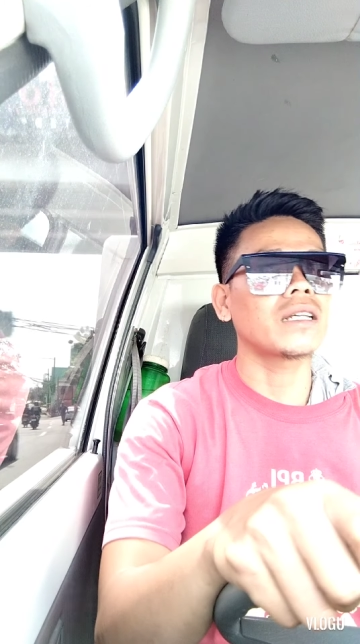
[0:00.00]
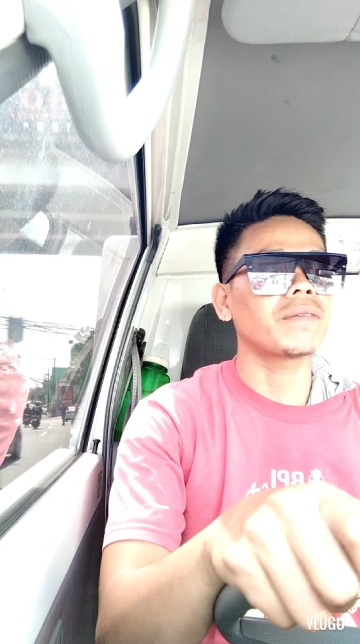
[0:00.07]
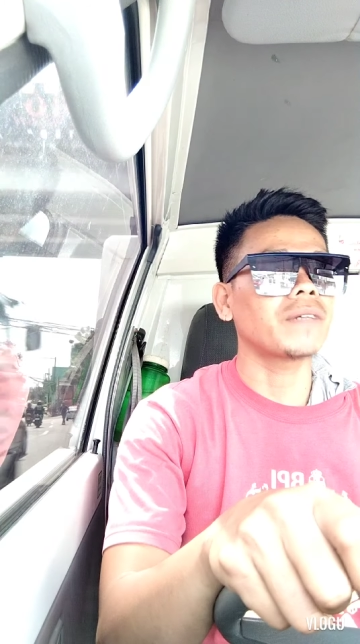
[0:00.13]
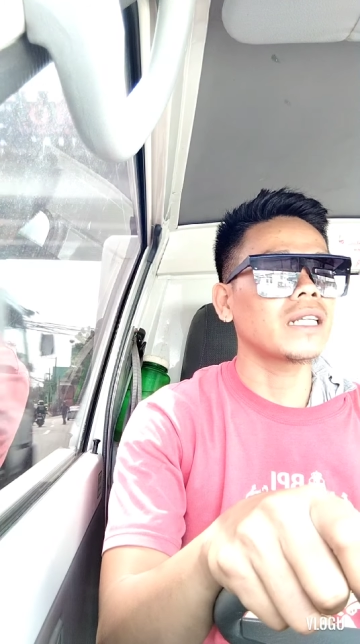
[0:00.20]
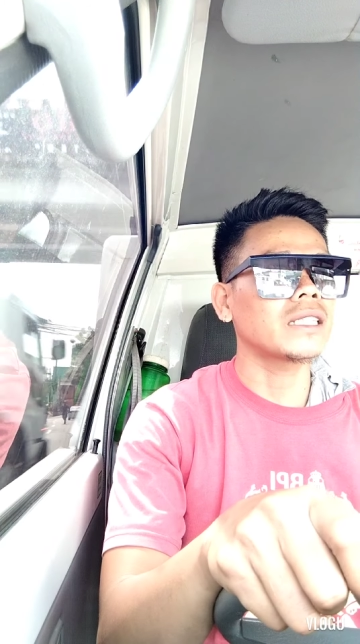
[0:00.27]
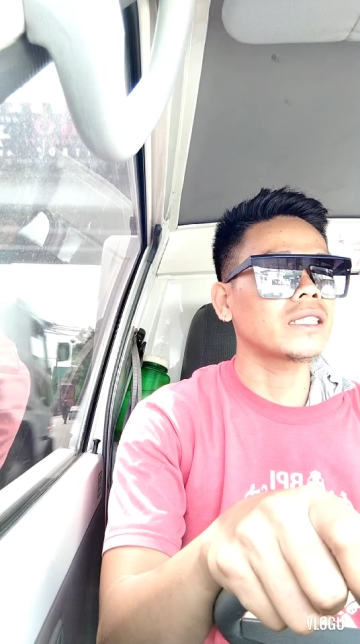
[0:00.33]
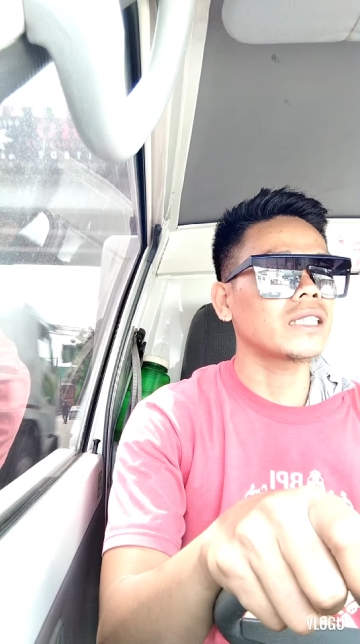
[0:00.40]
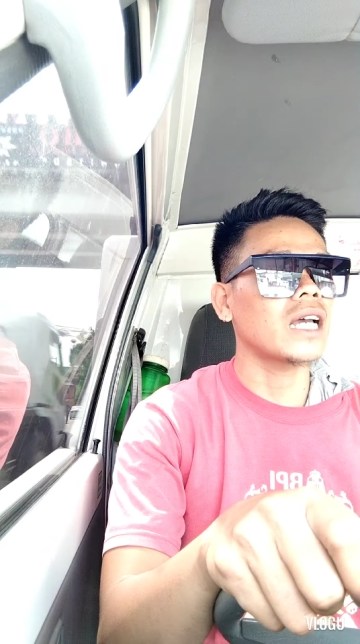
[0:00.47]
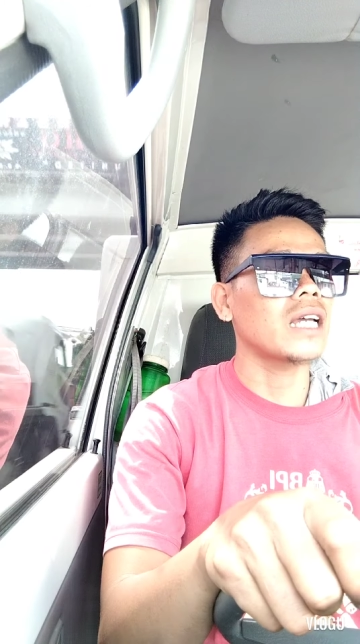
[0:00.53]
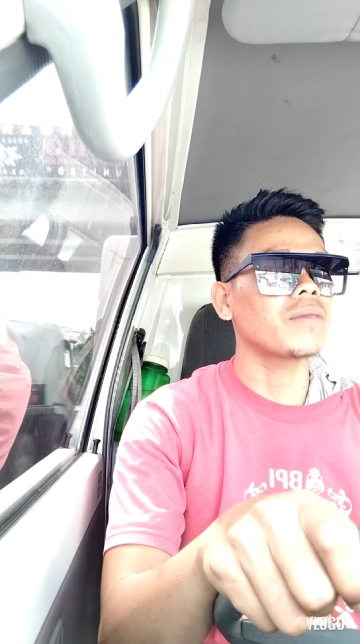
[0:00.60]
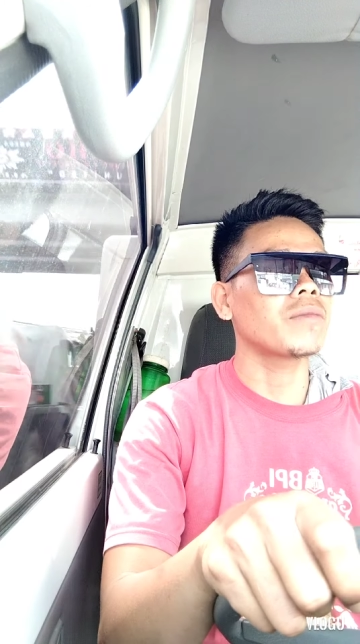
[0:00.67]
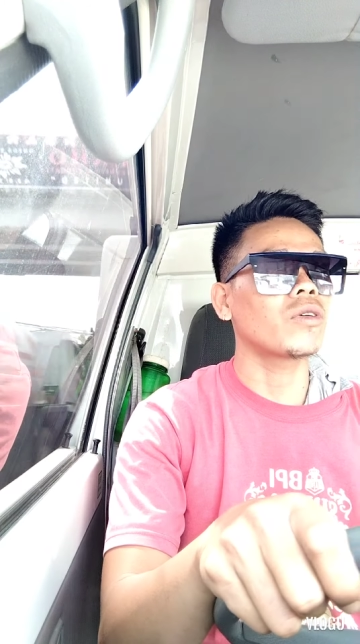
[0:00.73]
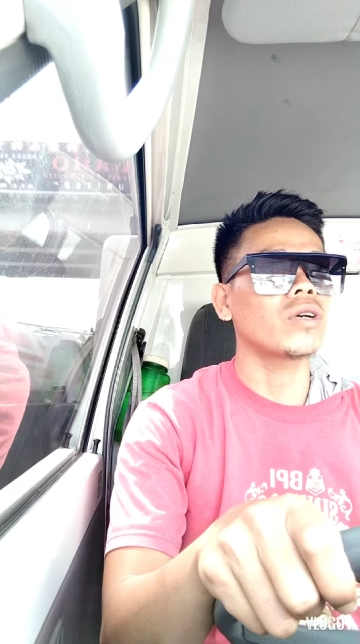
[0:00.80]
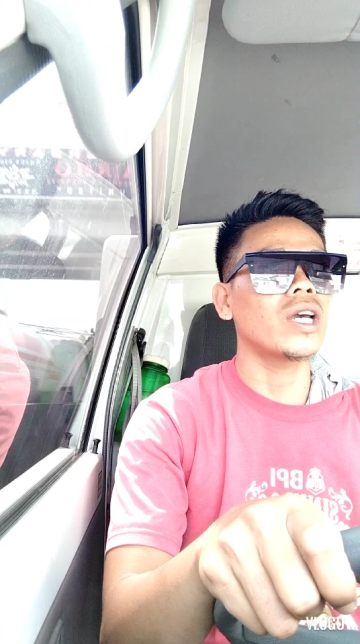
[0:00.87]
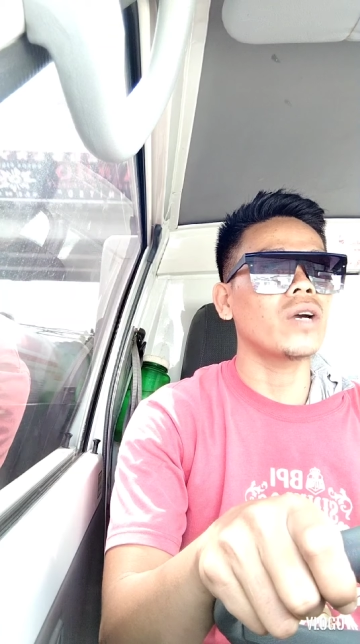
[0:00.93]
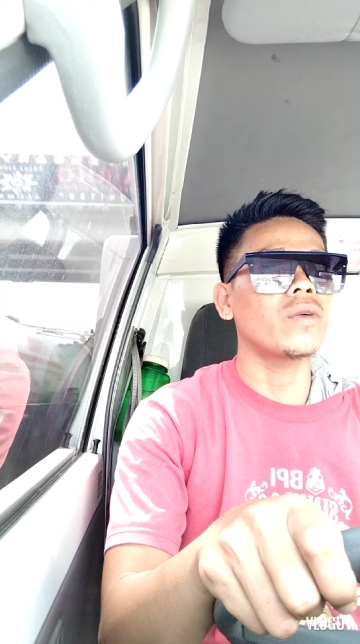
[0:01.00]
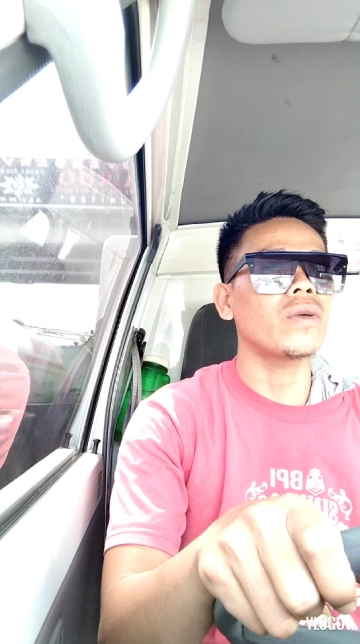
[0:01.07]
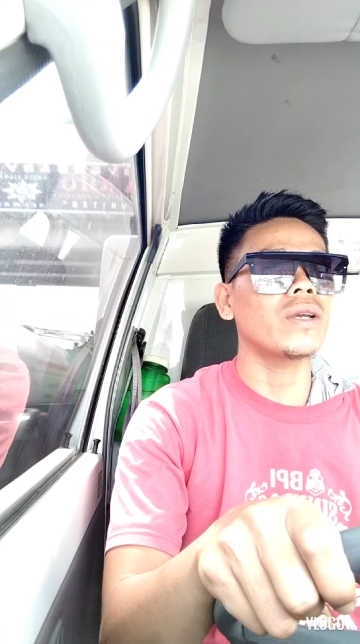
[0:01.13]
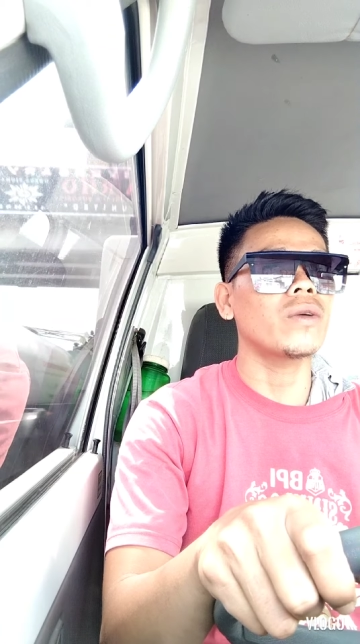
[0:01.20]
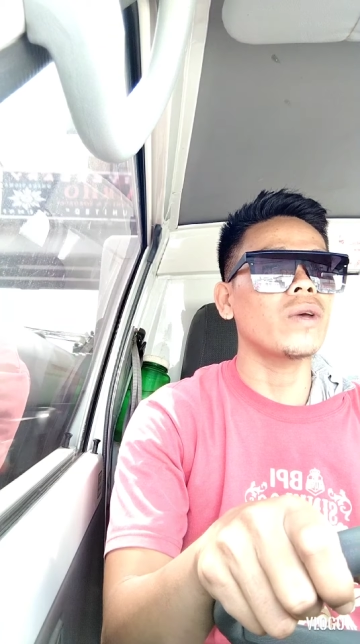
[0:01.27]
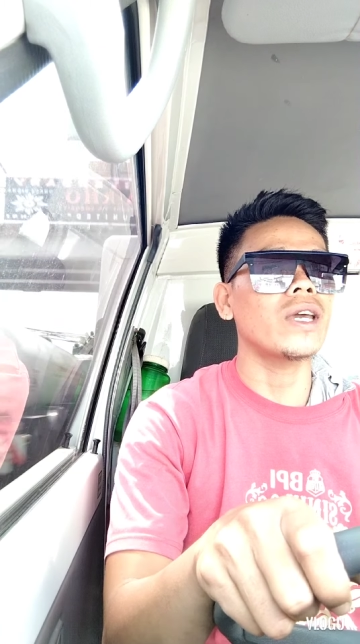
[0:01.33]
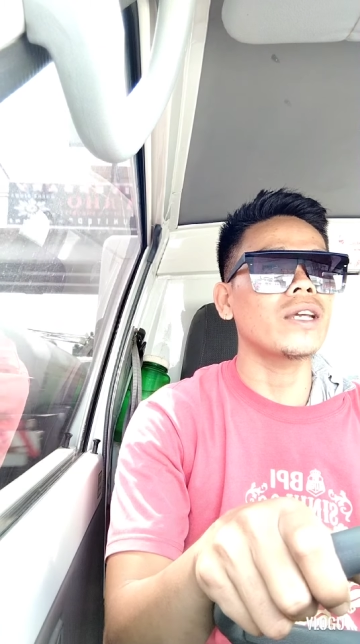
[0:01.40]
sa Pinas Time, Kuya
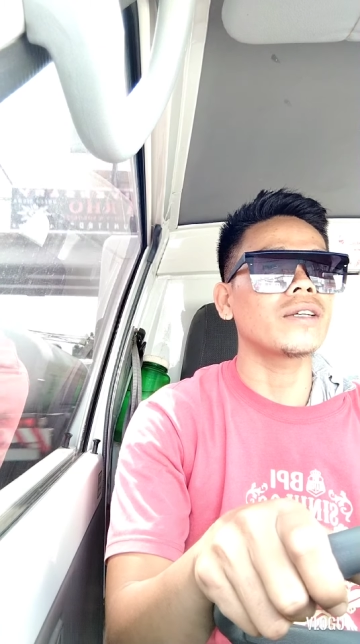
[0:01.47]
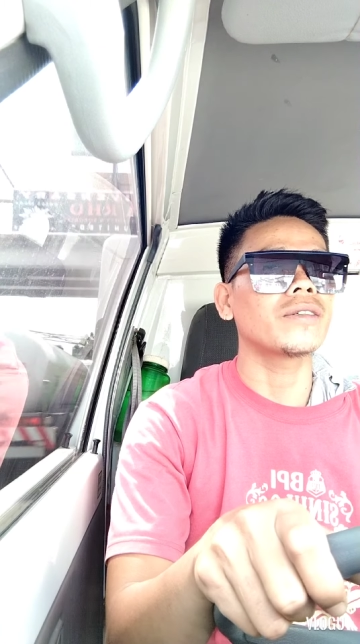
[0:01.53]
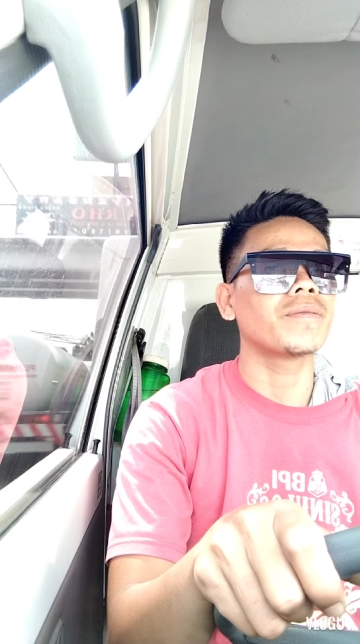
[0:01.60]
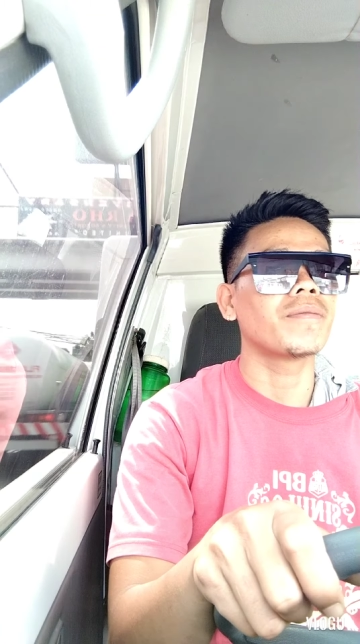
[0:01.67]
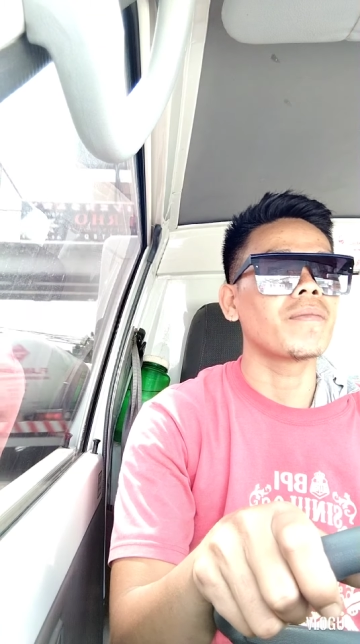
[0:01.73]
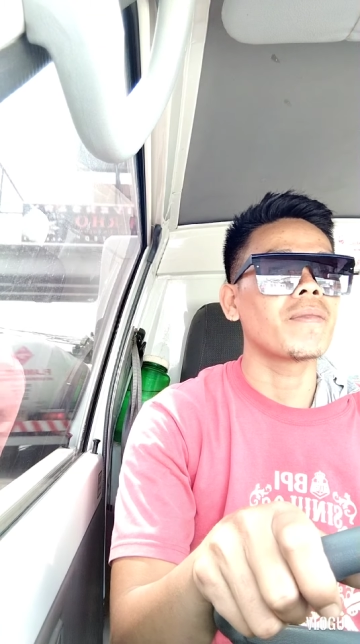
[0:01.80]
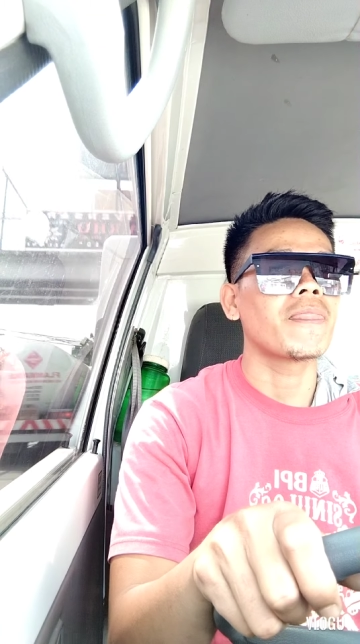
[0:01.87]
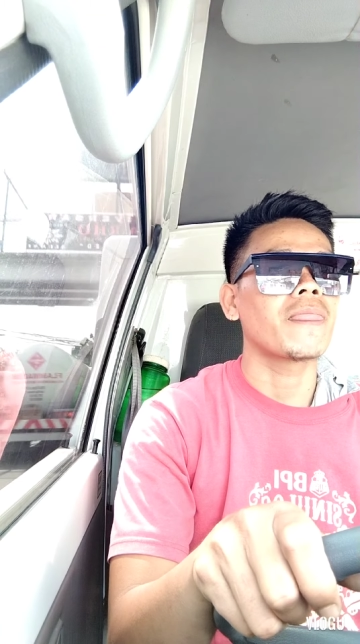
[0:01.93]
Wingwing.